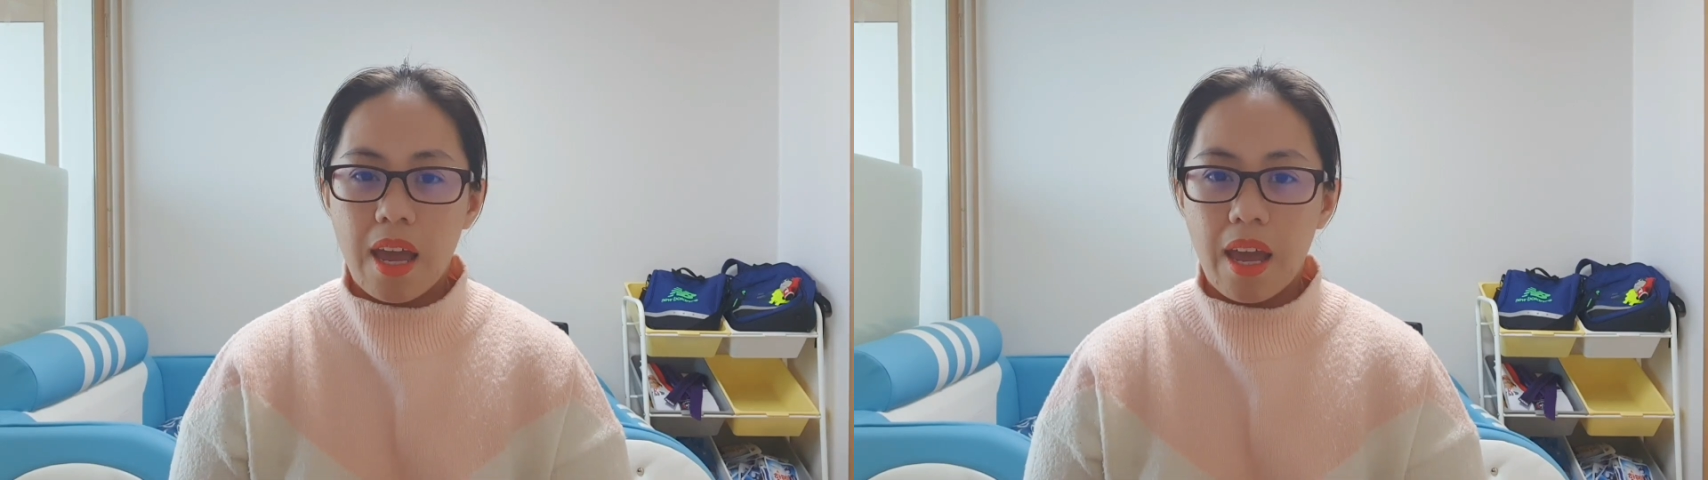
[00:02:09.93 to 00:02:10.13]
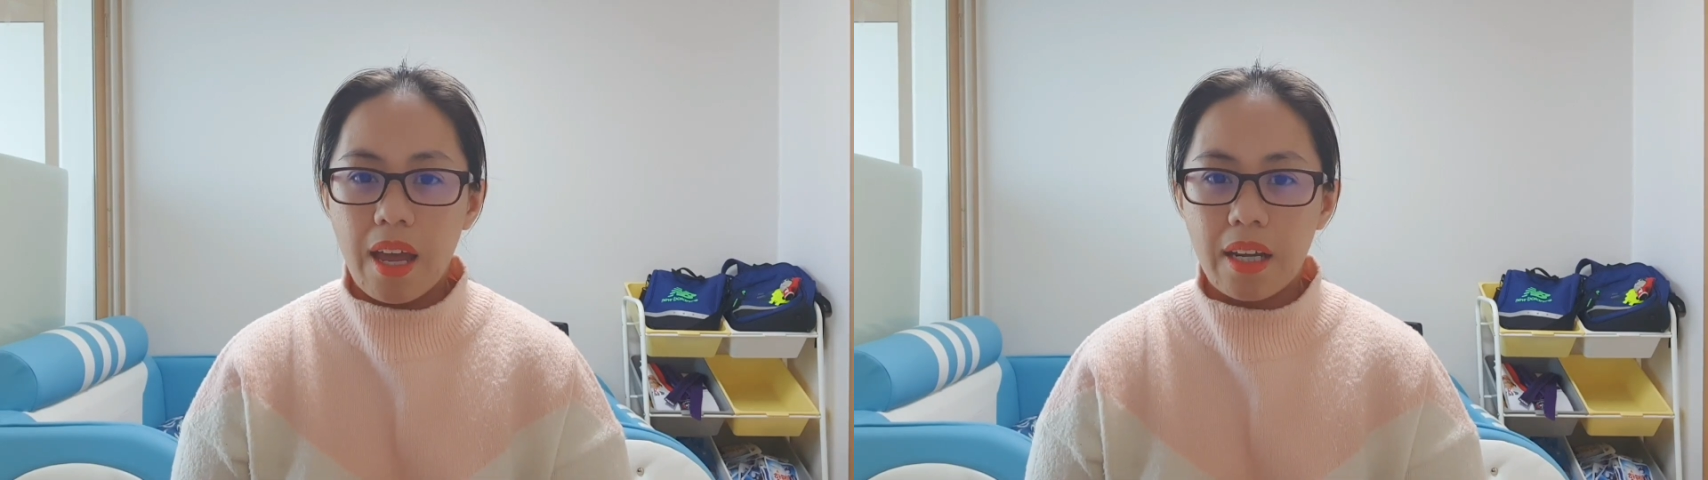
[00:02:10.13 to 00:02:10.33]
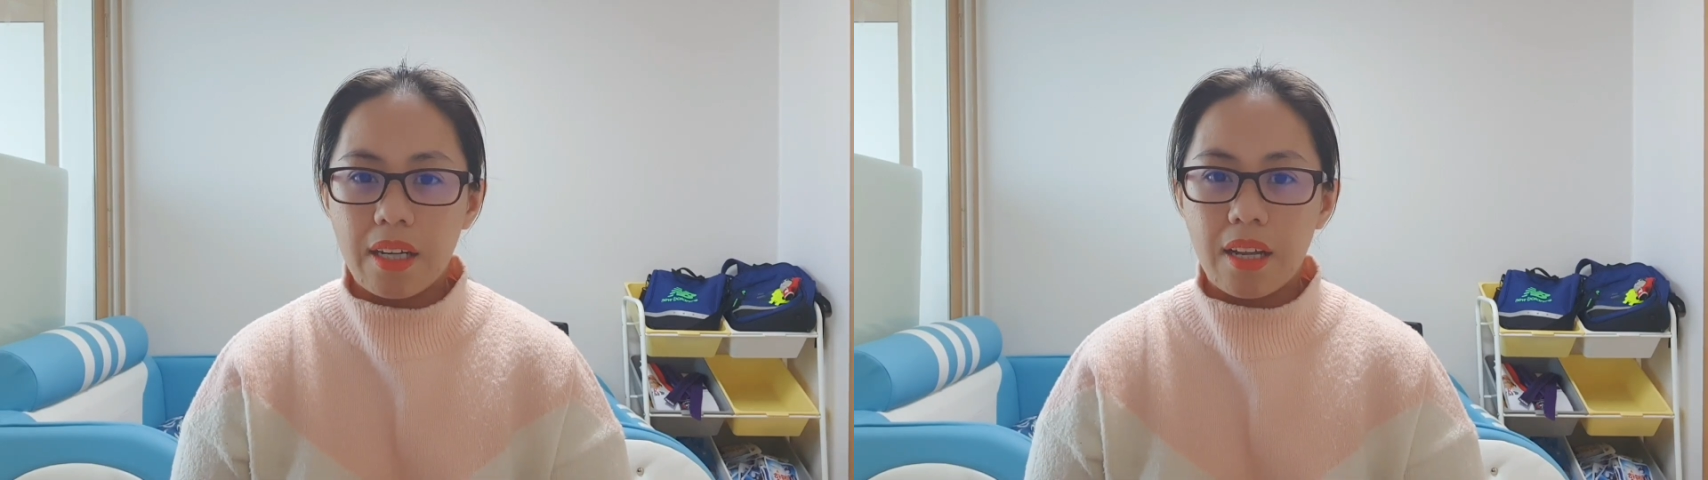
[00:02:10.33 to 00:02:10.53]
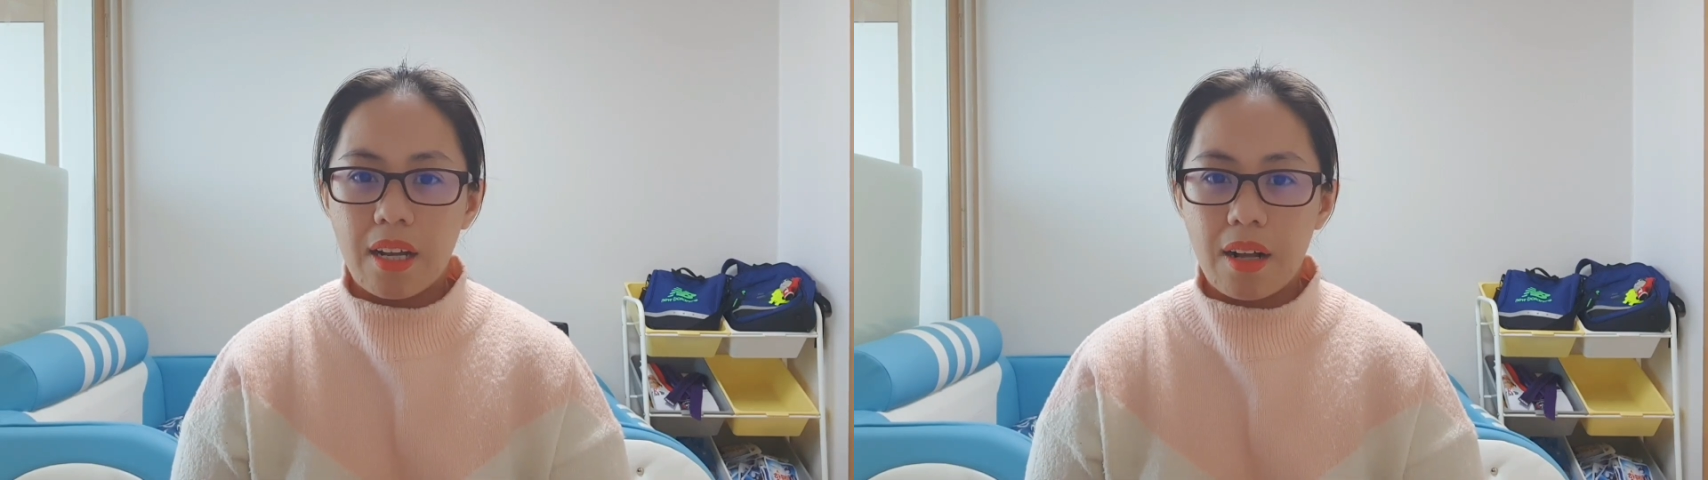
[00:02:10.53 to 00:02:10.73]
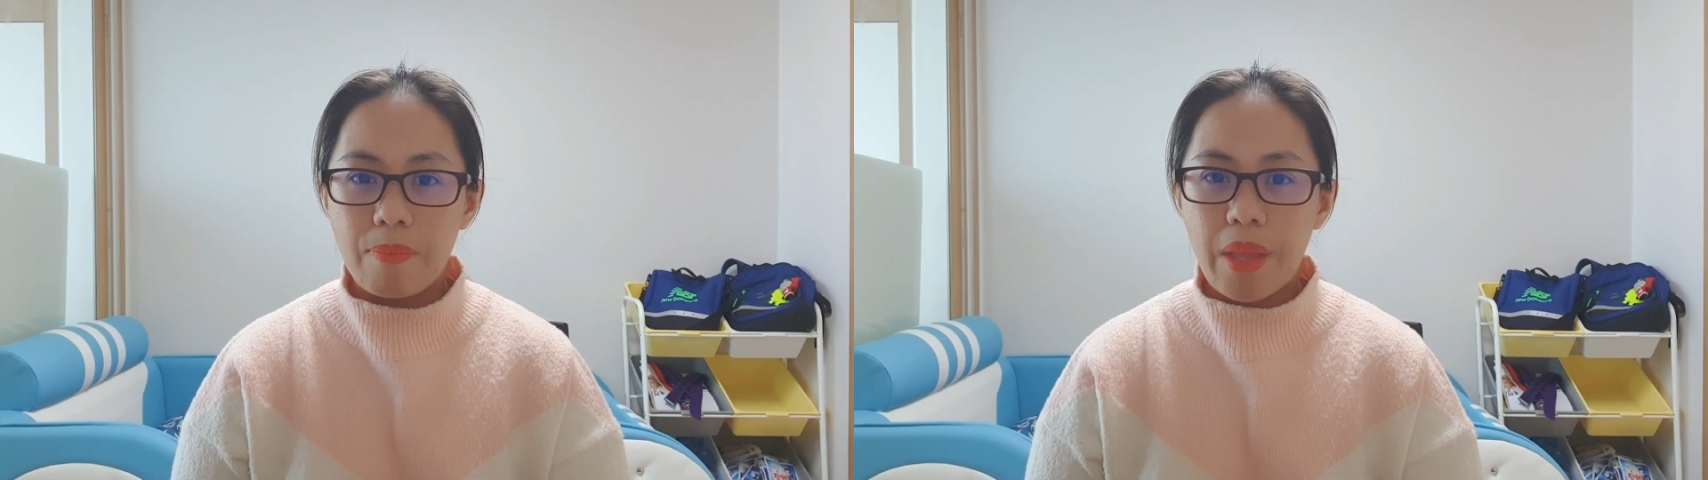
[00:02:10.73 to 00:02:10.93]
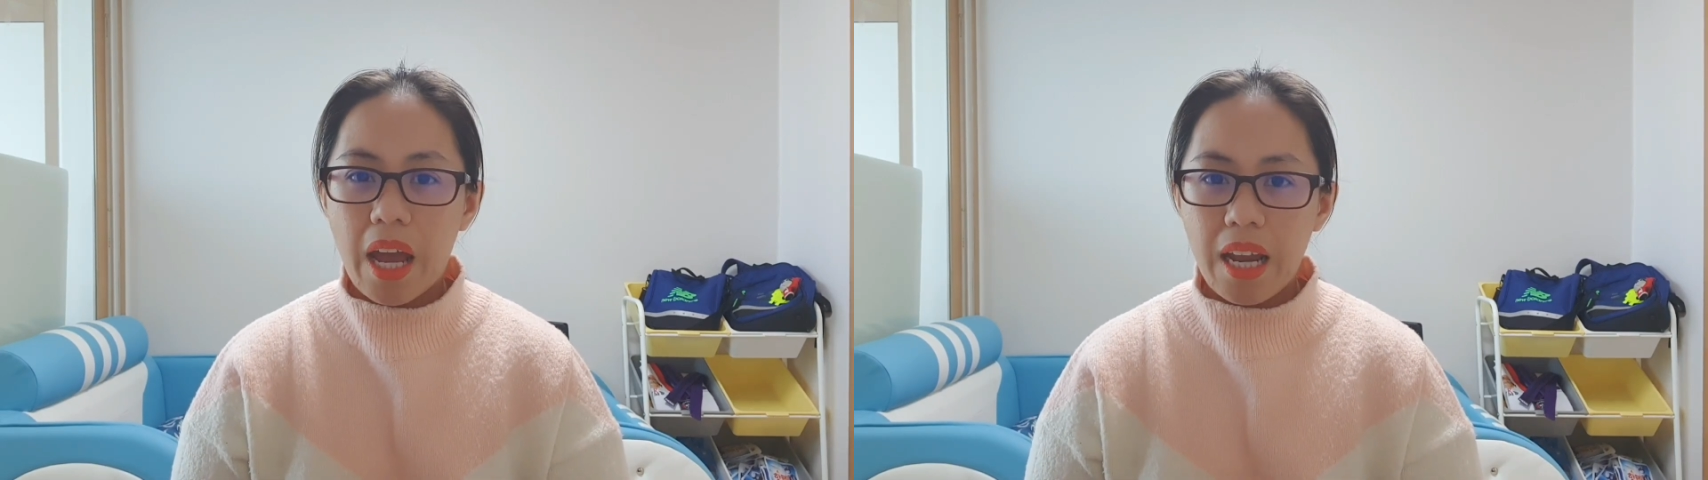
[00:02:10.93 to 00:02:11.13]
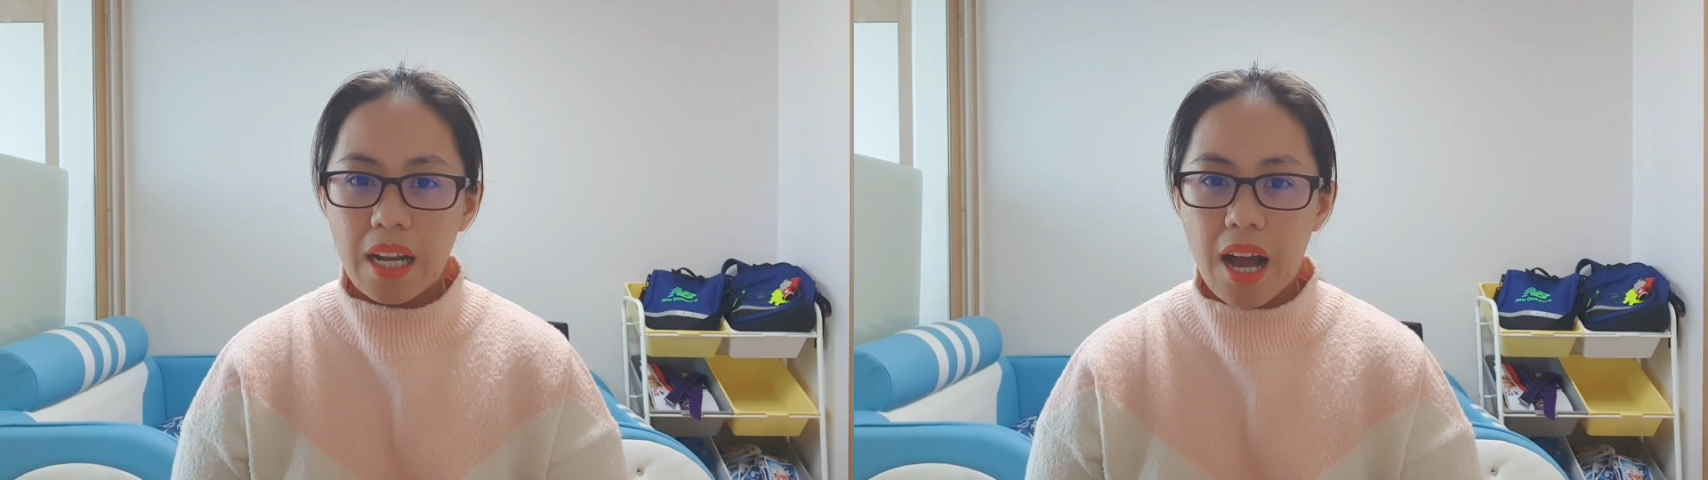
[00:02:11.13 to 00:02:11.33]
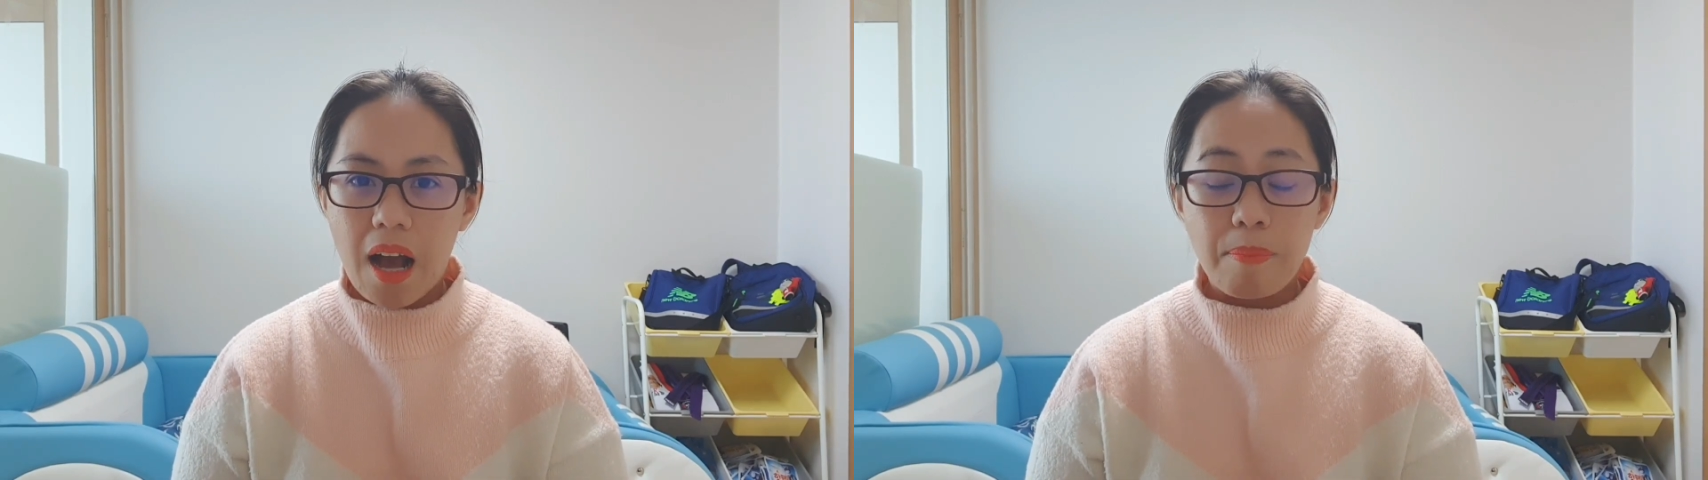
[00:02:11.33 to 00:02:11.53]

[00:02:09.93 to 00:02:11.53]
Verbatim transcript: And um, dahil nga